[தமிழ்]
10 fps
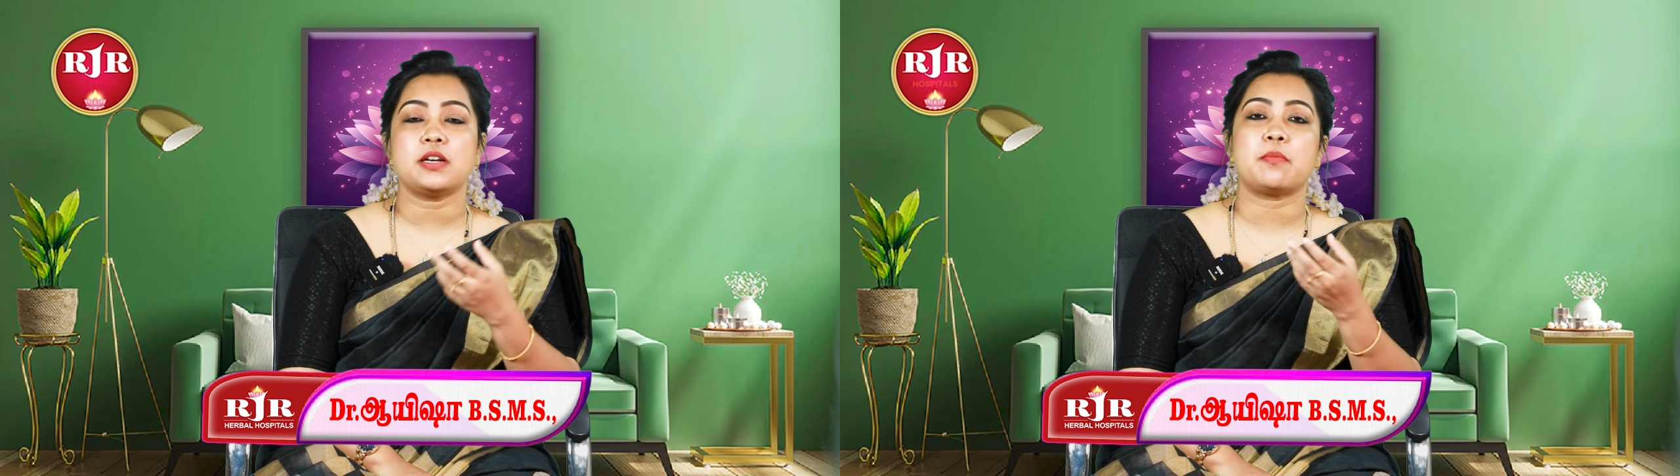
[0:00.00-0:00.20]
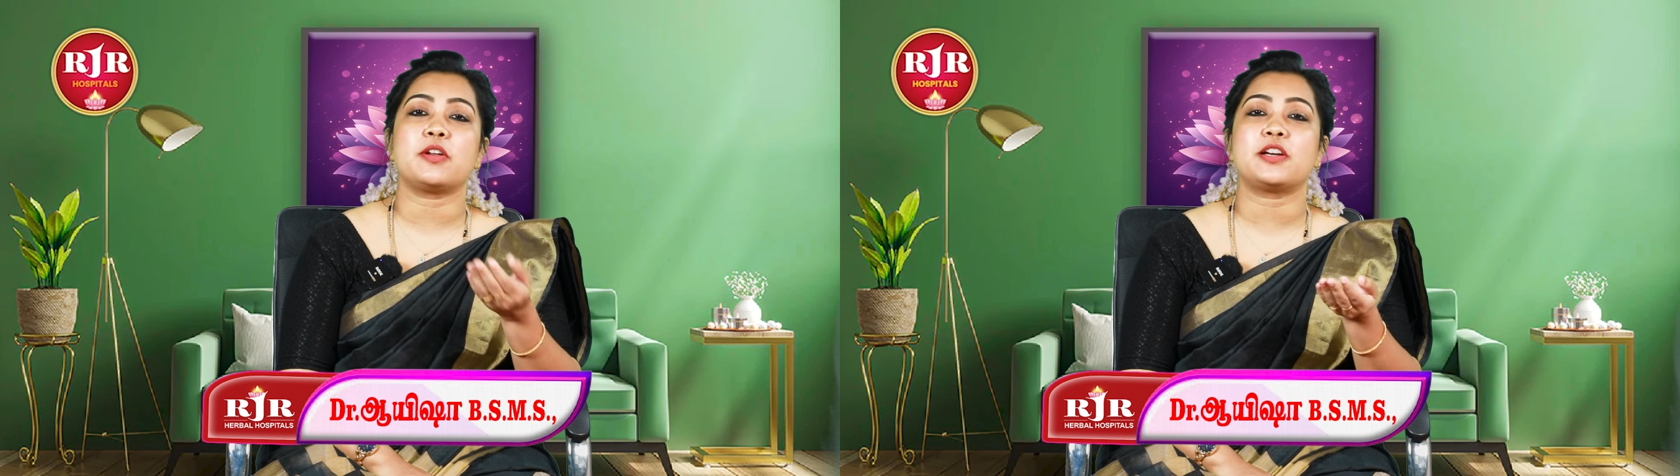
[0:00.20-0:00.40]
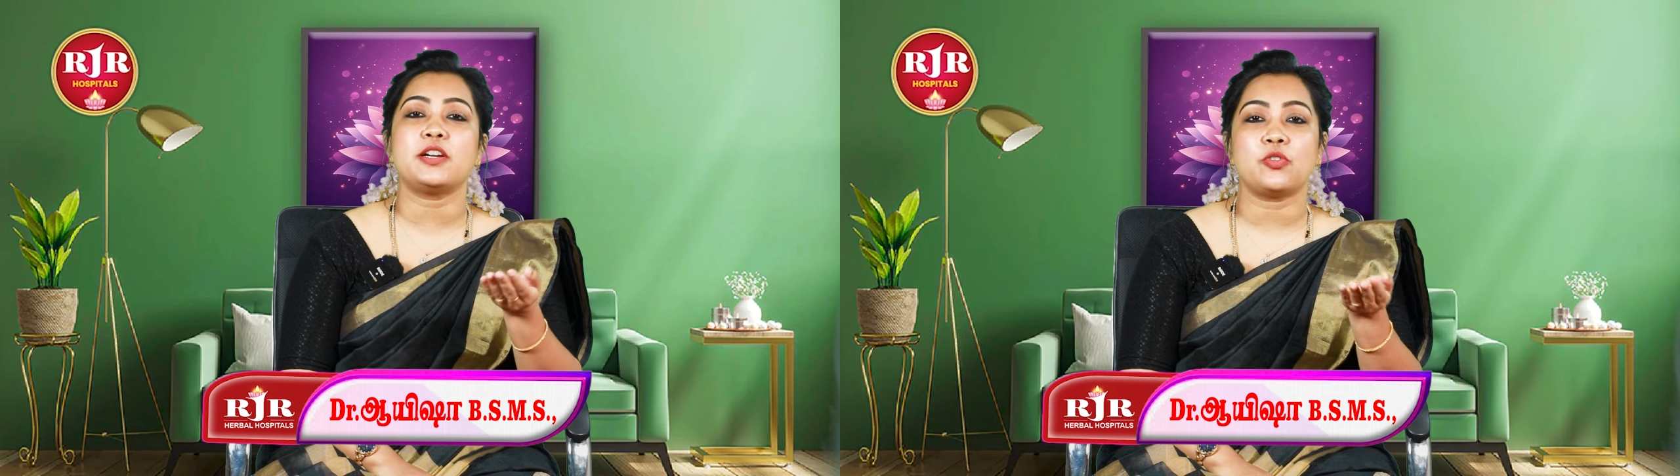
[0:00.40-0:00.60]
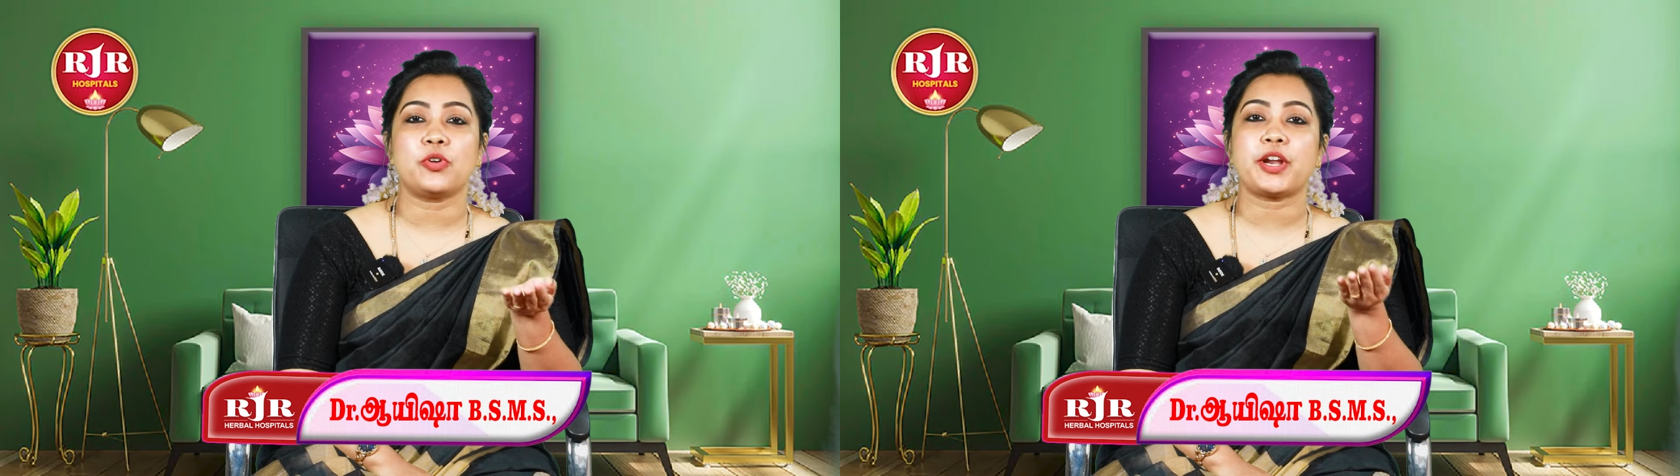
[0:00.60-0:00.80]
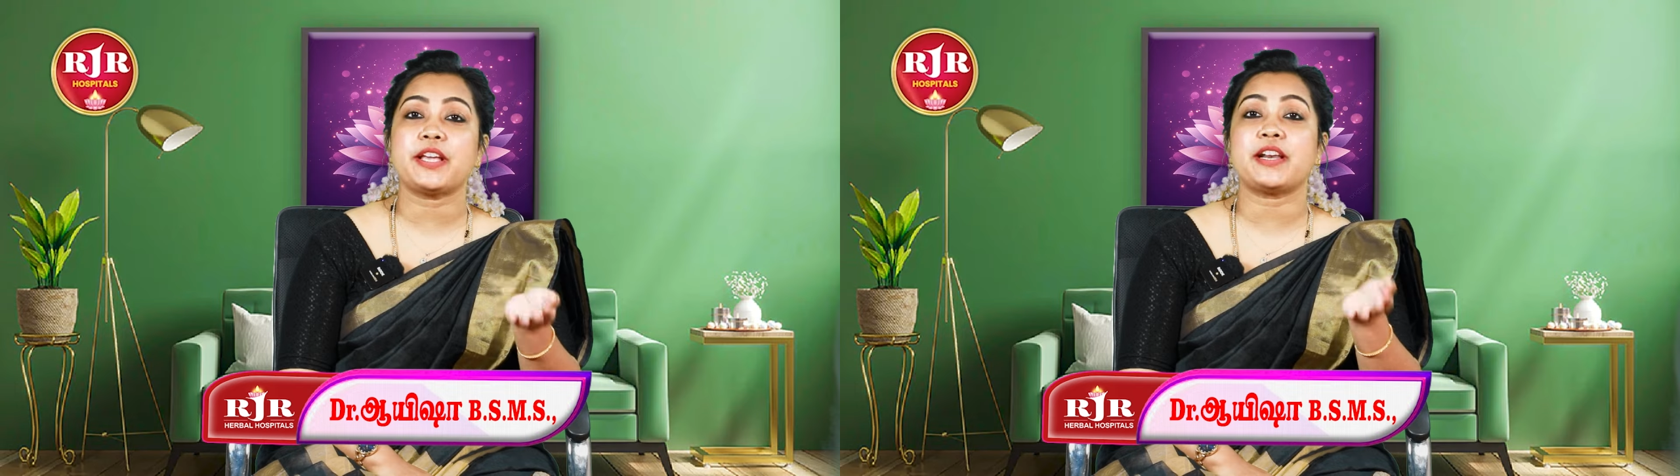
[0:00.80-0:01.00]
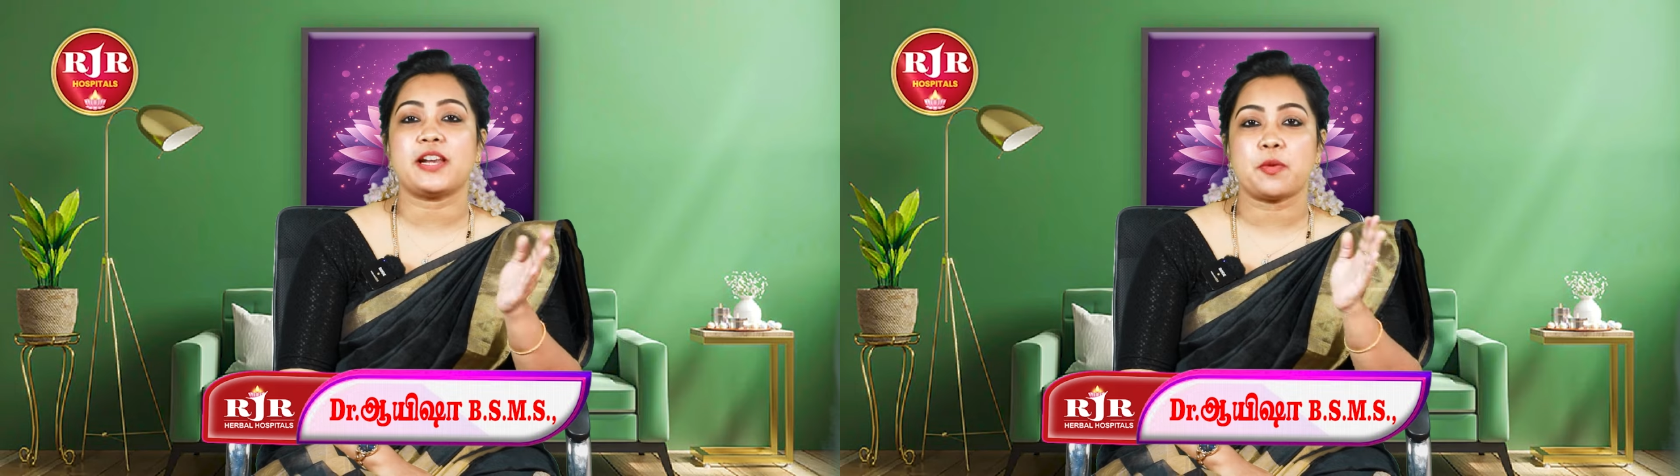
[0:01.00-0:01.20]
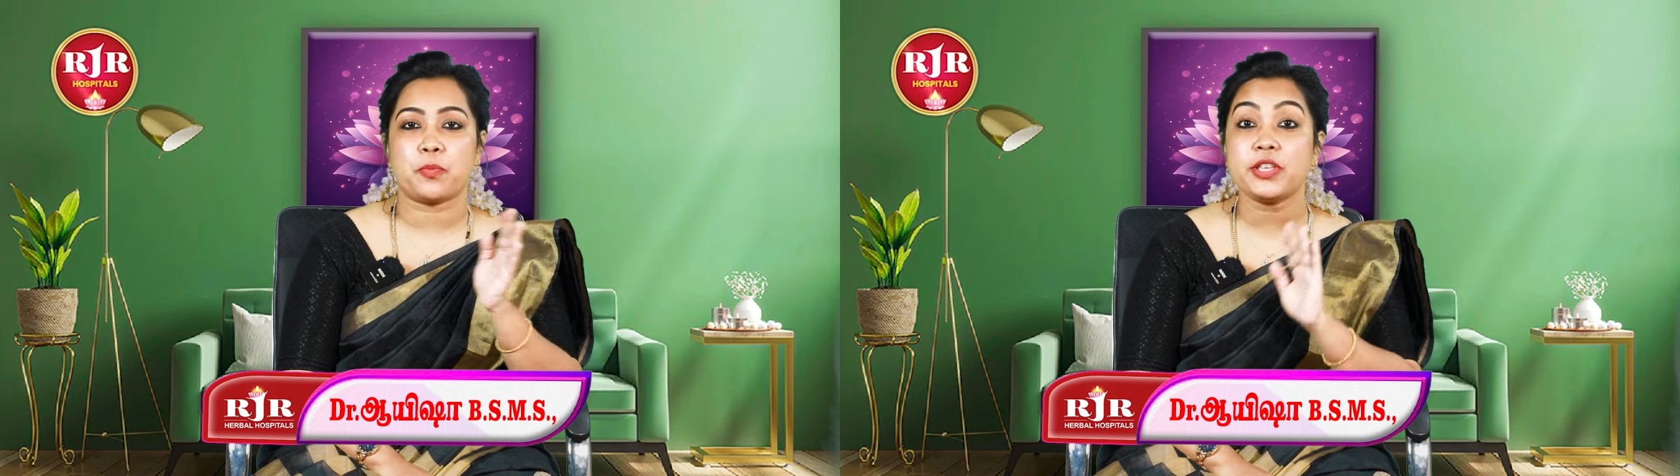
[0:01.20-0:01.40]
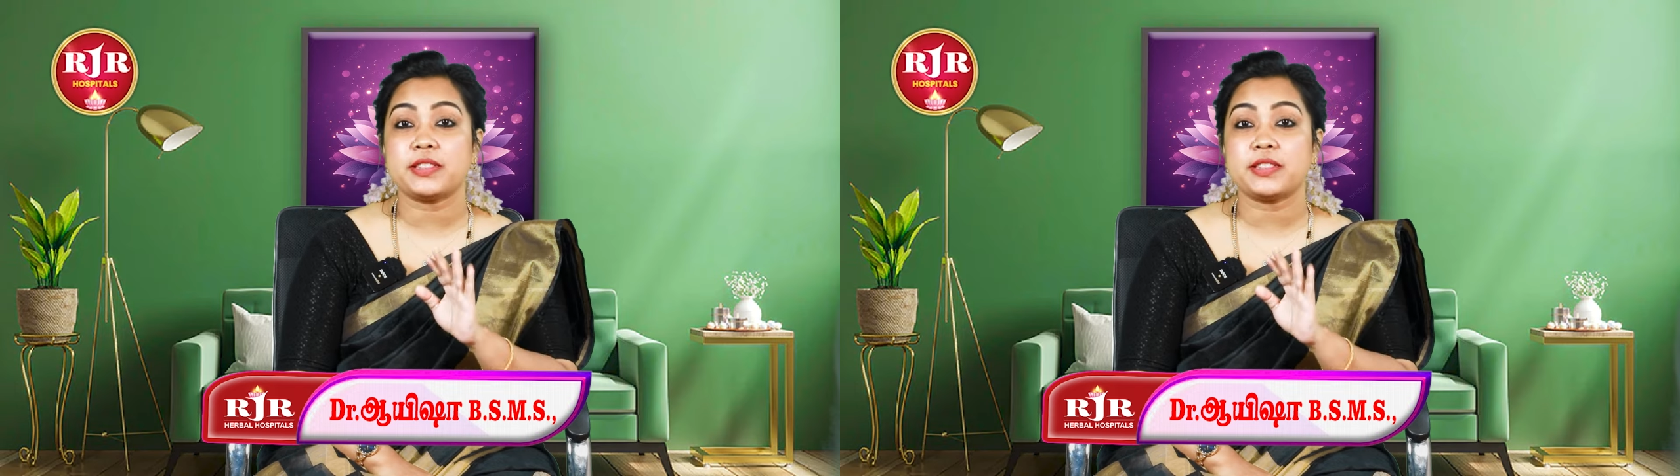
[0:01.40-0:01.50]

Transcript: நம்மளுக்கு நுரையீரலில் போய்